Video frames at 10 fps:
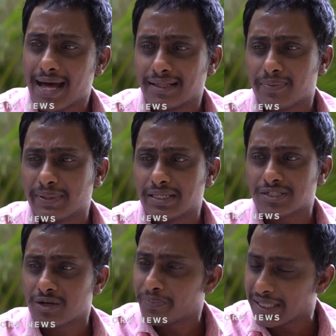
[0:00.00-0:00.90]

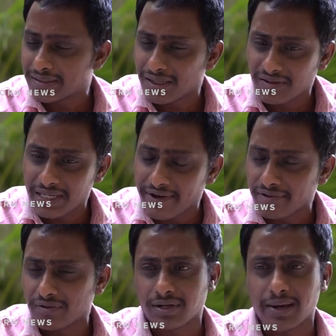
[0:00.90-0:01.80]
ఆంధ్రప్రదేశ్లో ప్రజలు
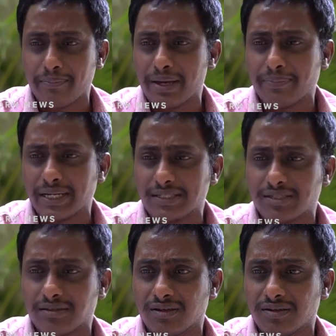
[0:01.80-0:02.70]
ఎవరు నమ్మే
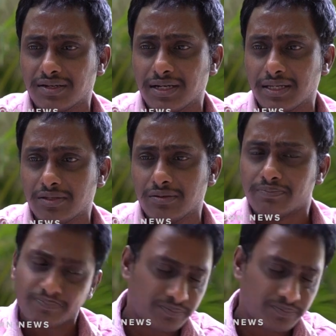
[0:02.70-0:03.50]
పరిస్థితిలో లేదు